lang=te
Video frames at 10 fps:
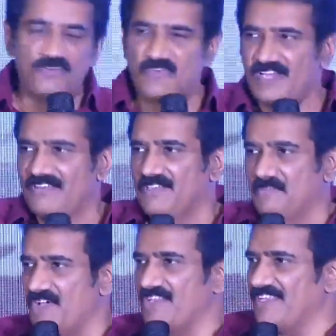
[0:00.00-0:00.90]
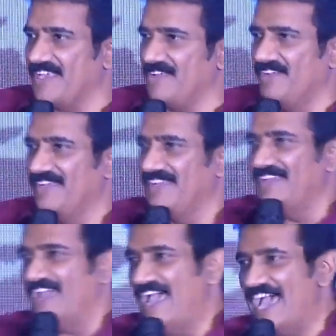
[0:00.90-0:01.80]
టు వర్క్ విత్ మారుతి గారు
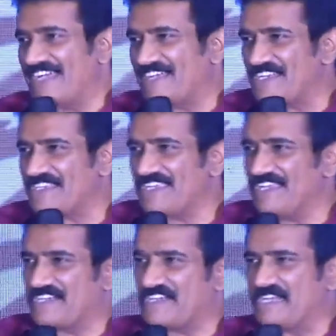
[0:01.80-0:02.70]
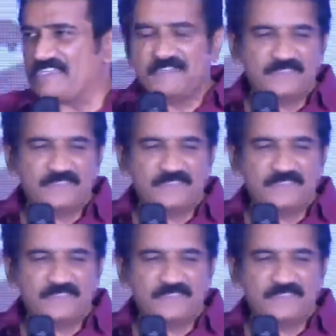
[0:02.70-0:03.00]
యాక్టర్స్కి ట్రీట్